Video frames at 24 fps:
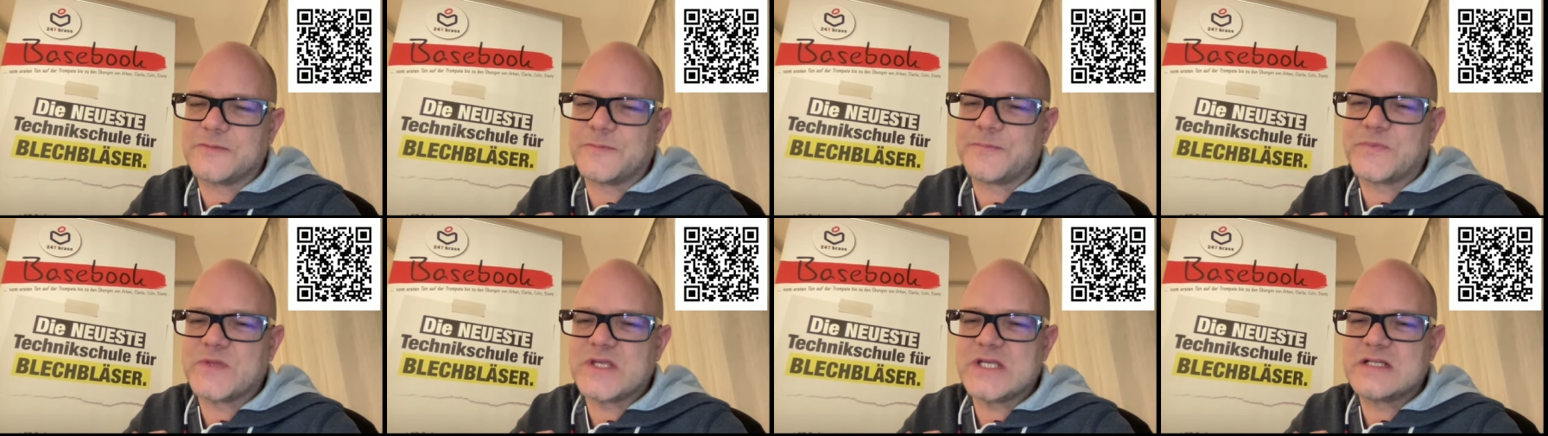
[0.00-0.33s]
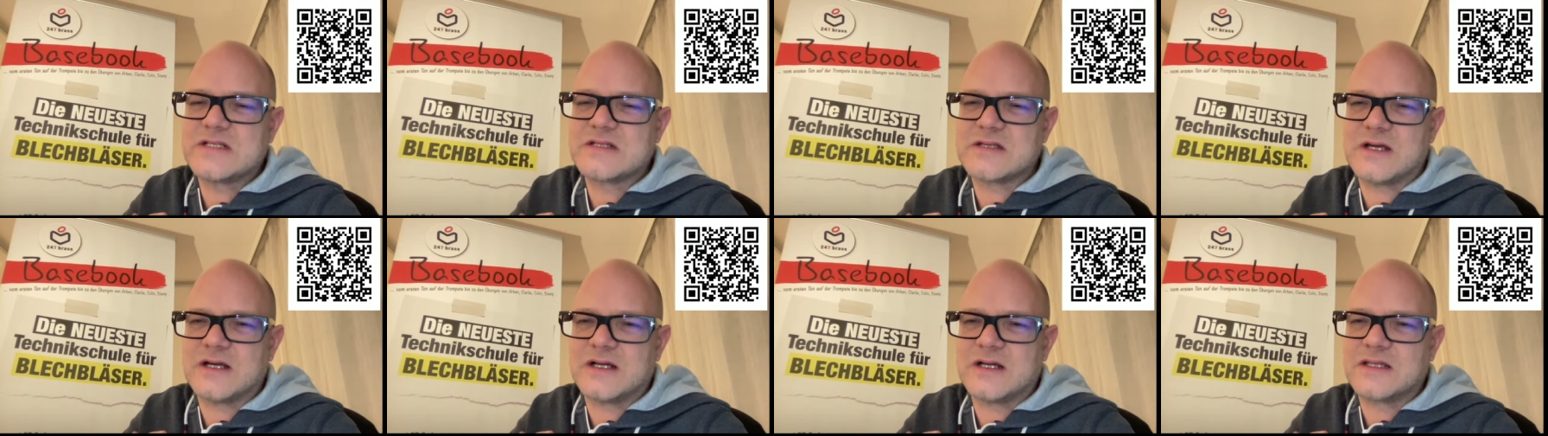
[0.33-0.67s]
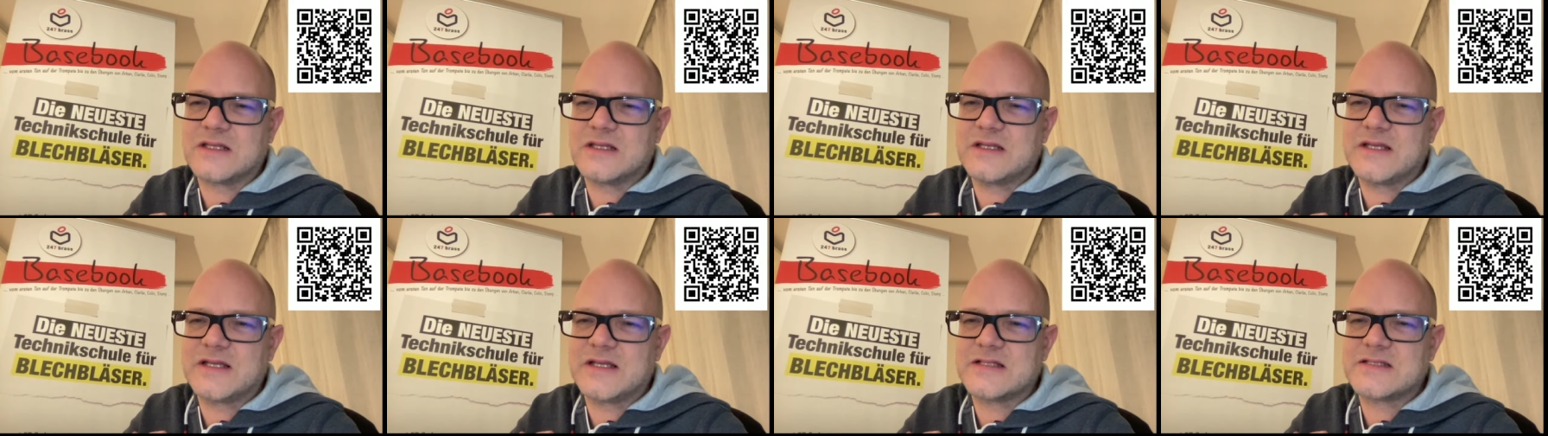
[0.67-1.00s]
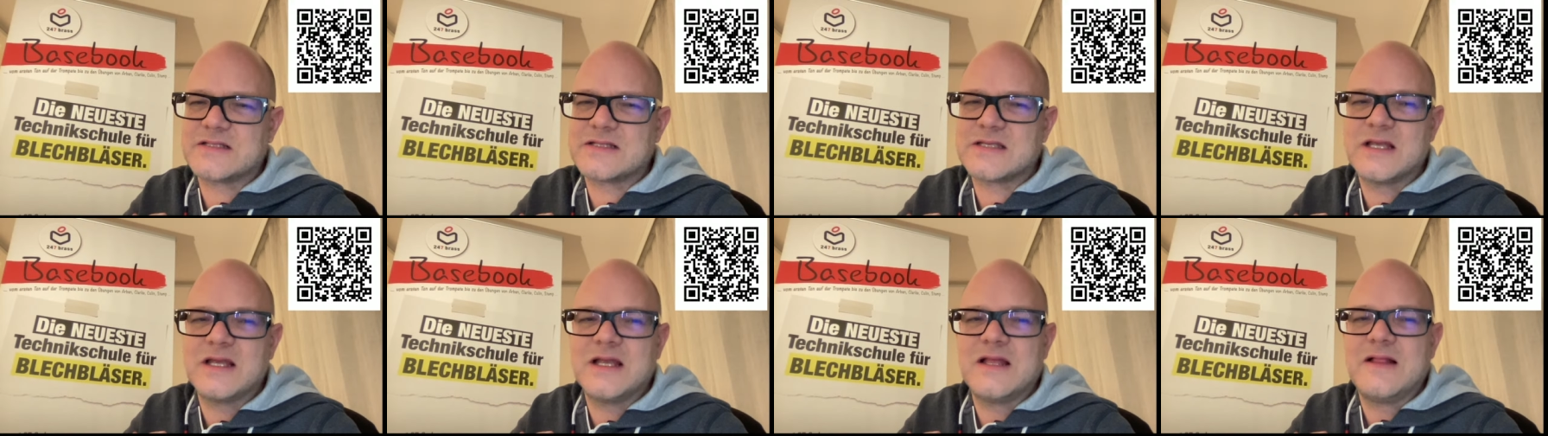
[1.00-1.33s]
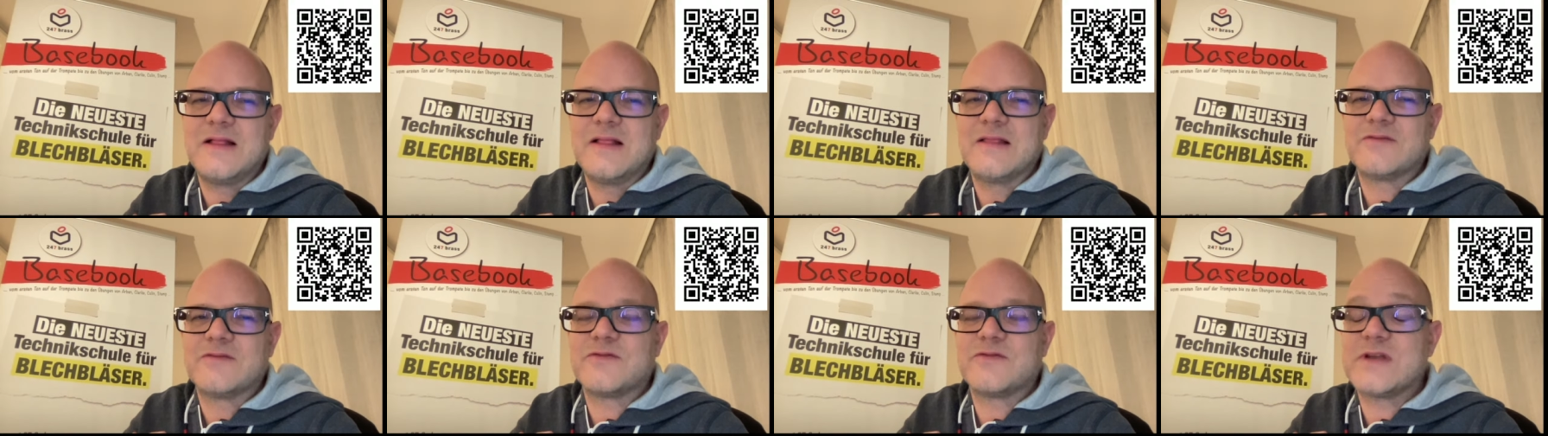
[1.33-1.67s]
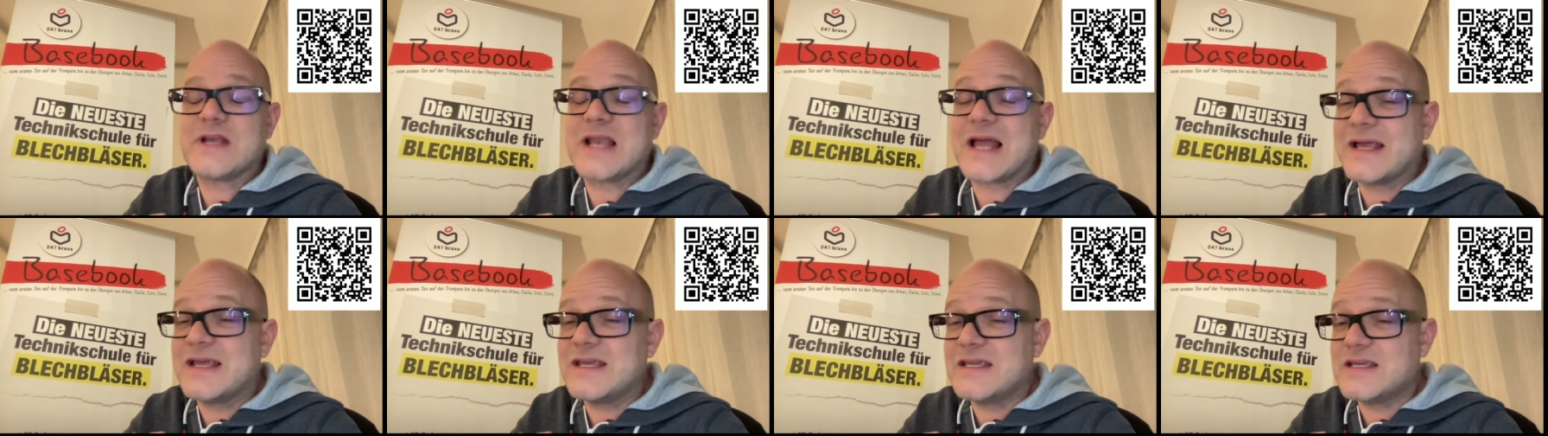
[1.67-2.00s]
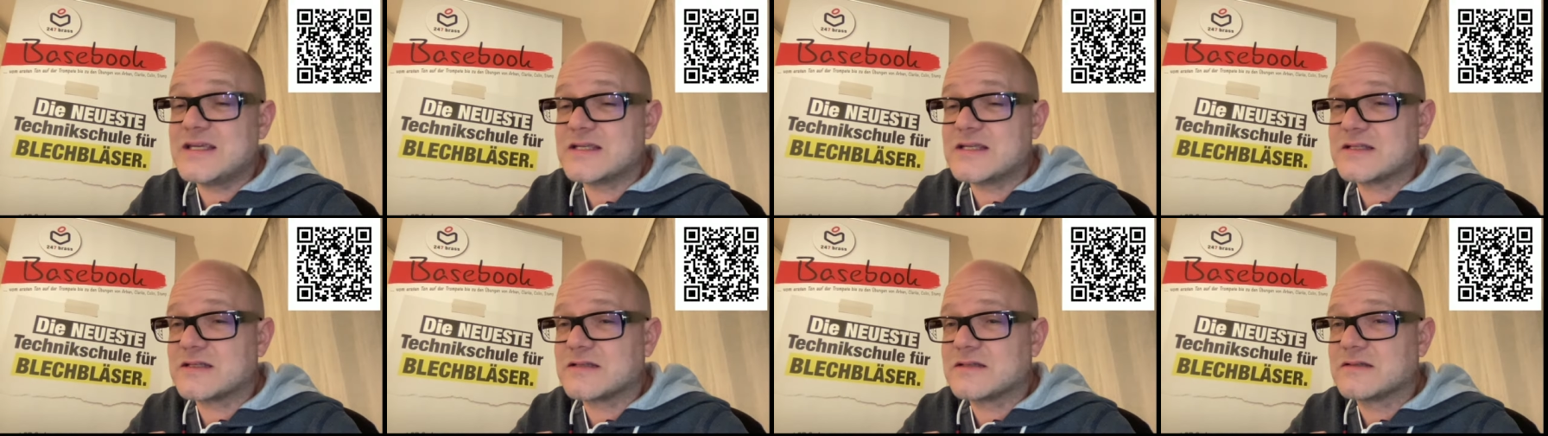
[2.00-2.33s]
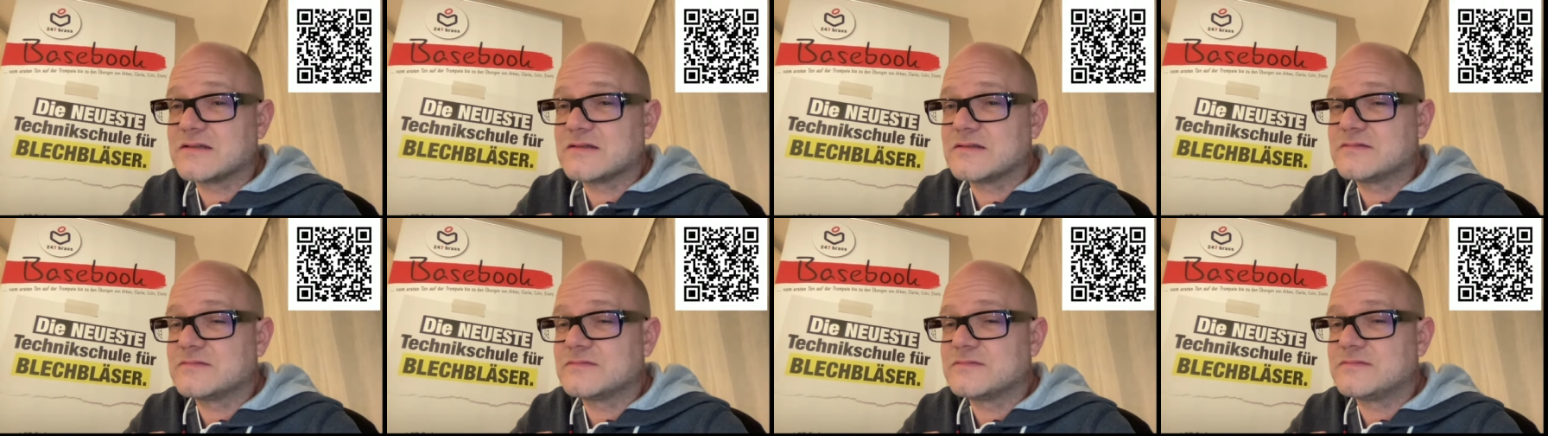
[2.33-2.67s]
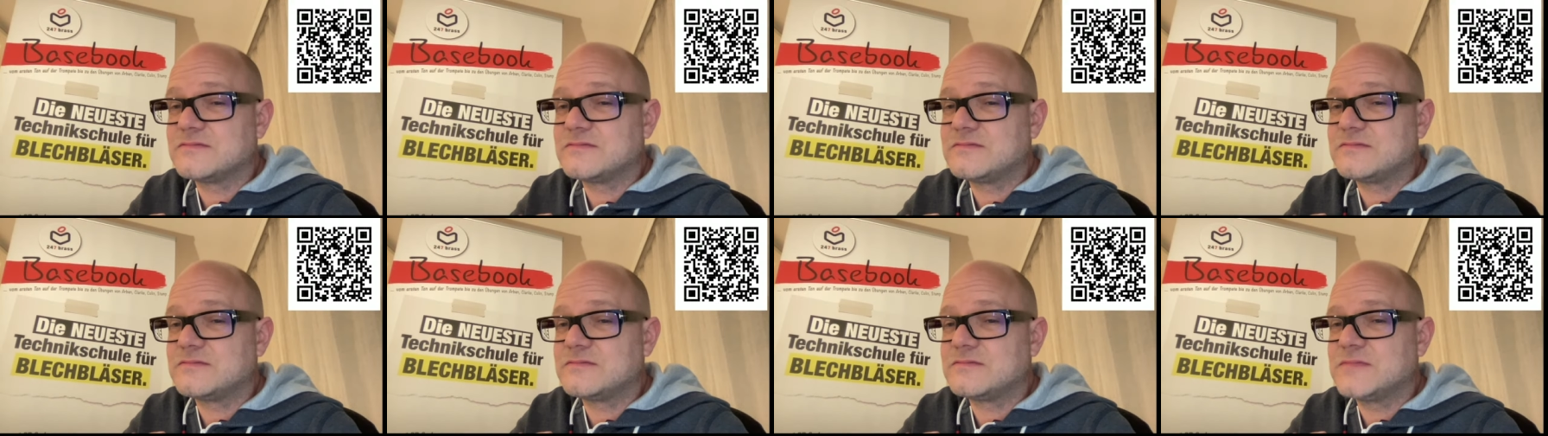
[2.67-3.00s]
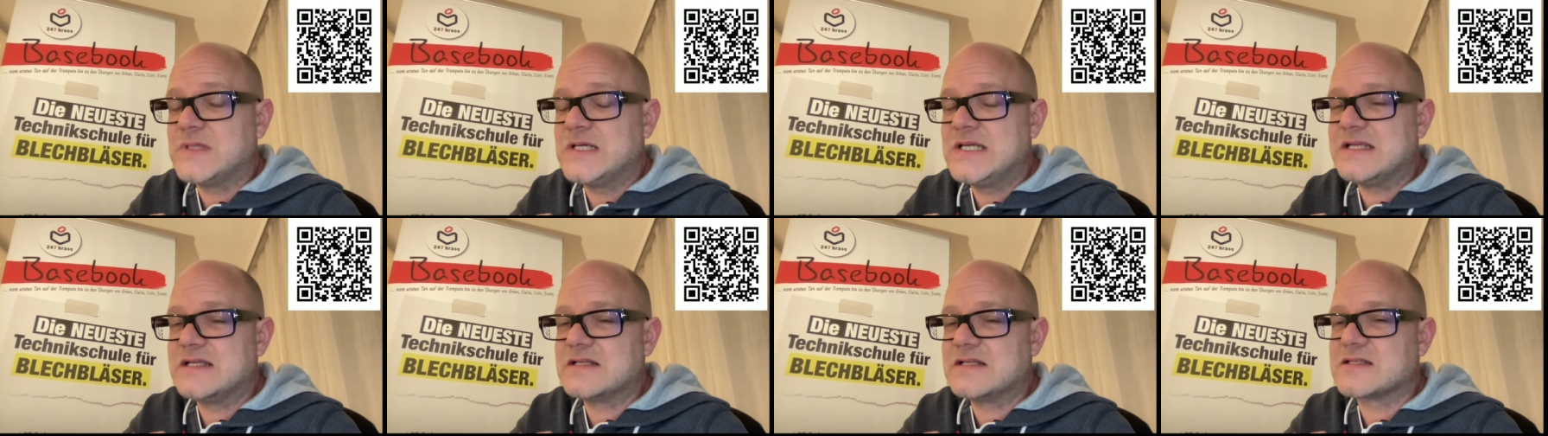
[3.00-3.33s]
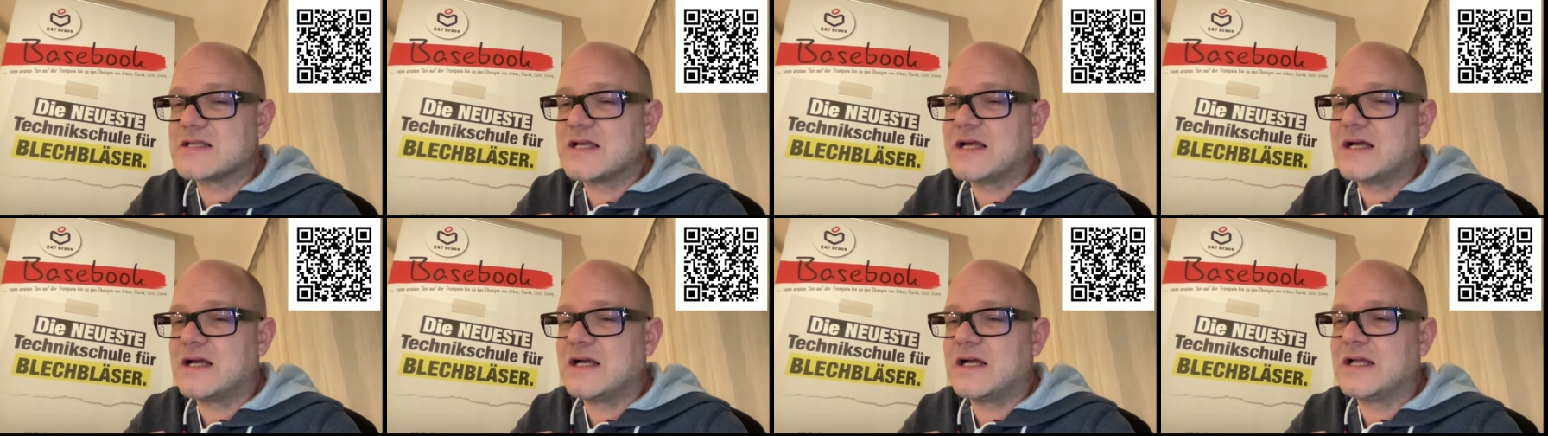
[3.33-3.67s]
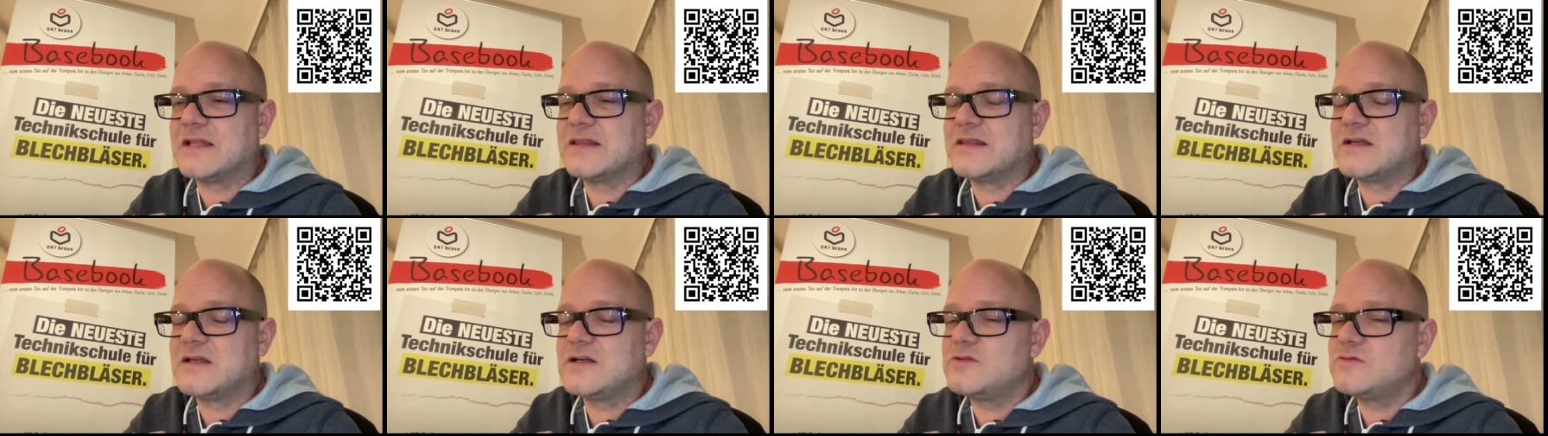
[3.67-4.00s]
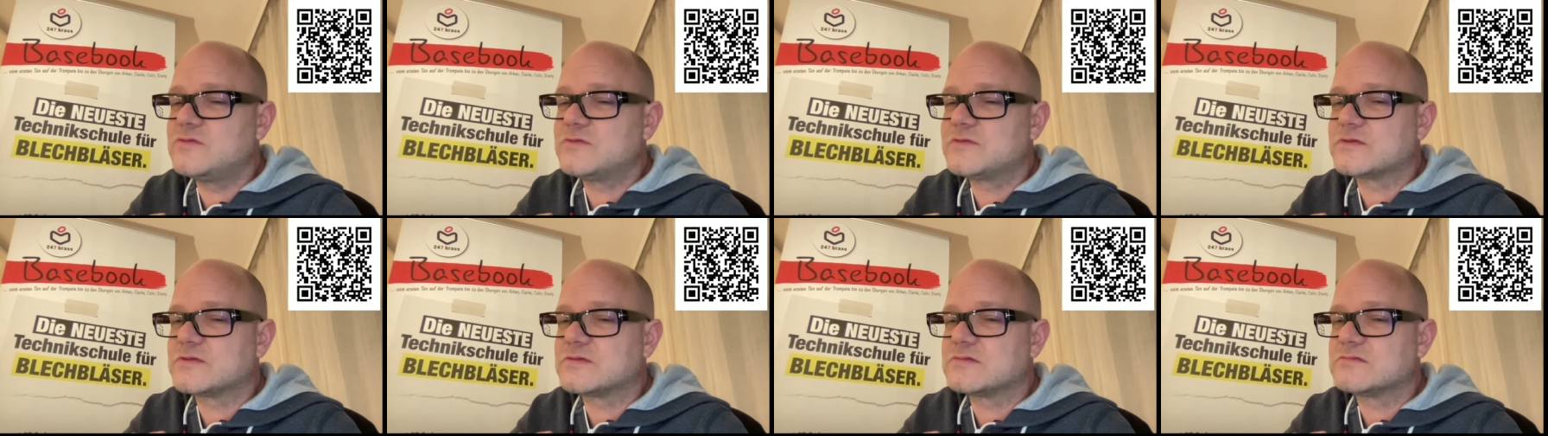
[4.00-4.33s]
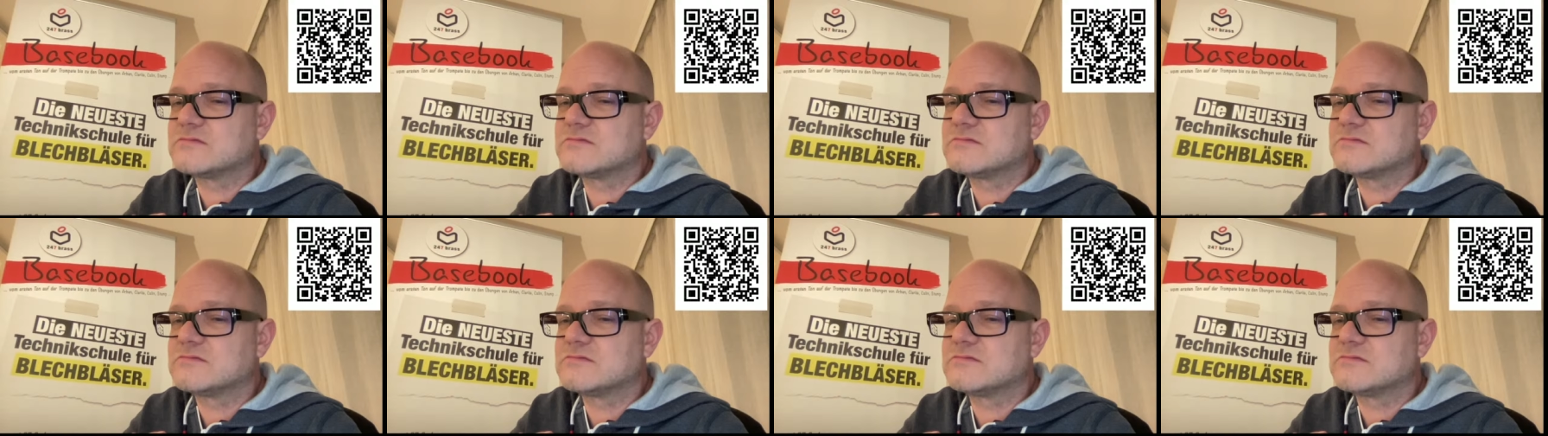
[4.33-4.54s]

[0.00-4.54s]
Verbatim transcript: Und ich sage da jetzt, vielleicht liegt es auch an der Luft.